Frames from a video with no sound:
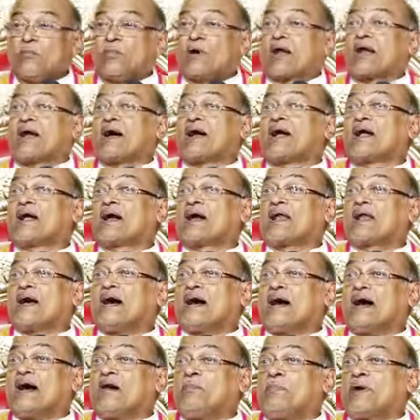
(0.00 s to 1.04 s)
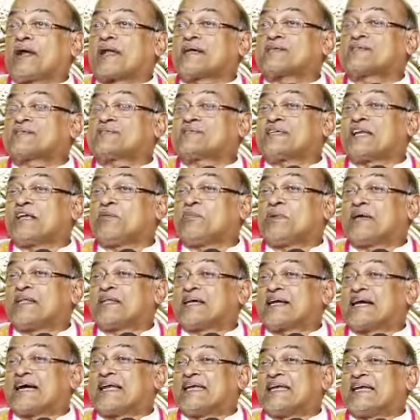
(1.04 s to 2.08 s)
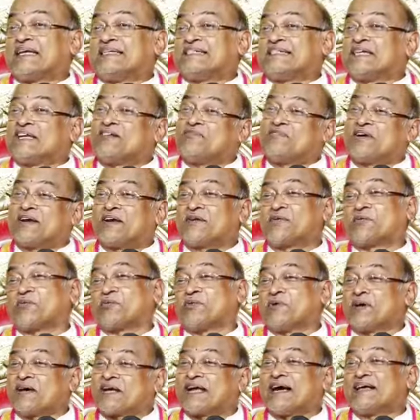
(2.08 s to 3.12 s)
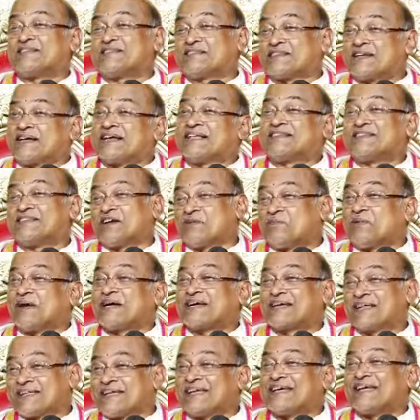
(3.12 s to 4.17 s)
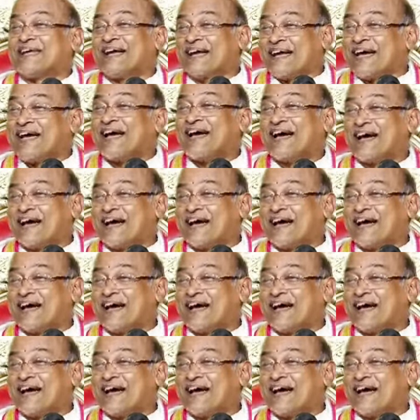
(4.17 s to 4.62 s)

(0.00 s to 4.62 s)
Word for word: పరాంగనాహ పరస్త్రీ మీద కన్నేసిన వాడికి కూడా రాత్రి నిద్ర పట్టదయ్యా